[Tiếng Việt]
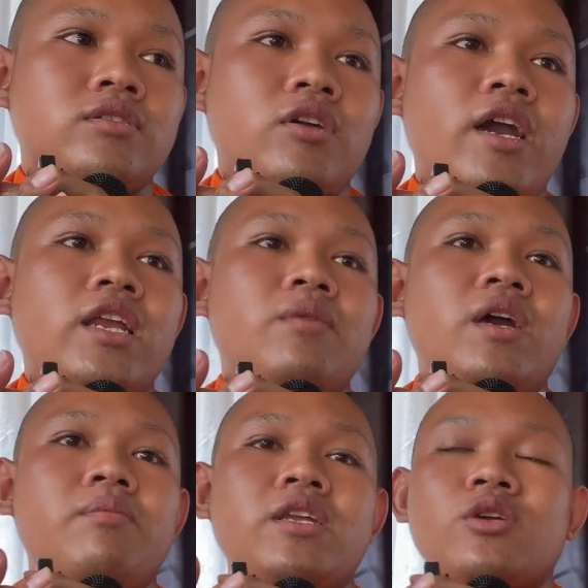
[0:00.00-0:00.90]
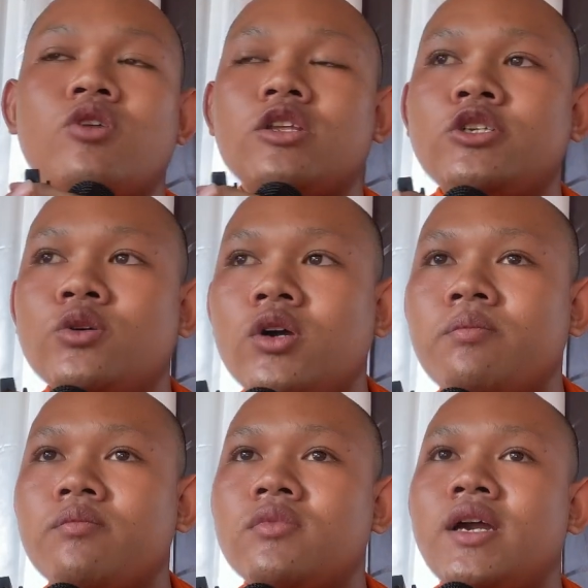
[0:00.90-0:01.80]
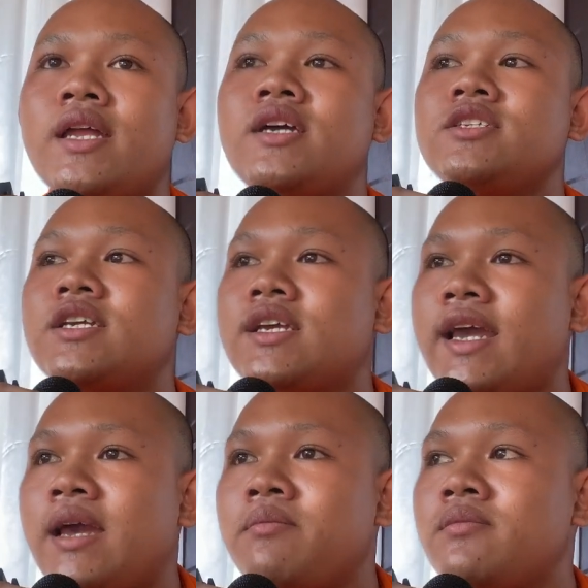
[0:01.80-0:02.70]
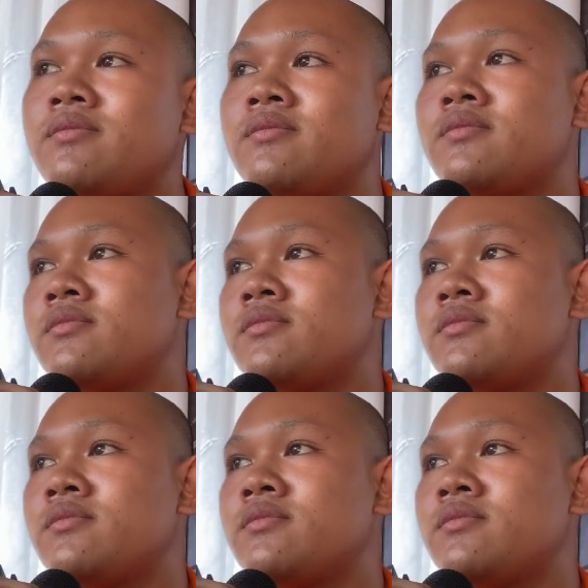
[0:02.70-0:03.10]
cho hai đứa với ban chỉ quát chuốc à nó chỉ căm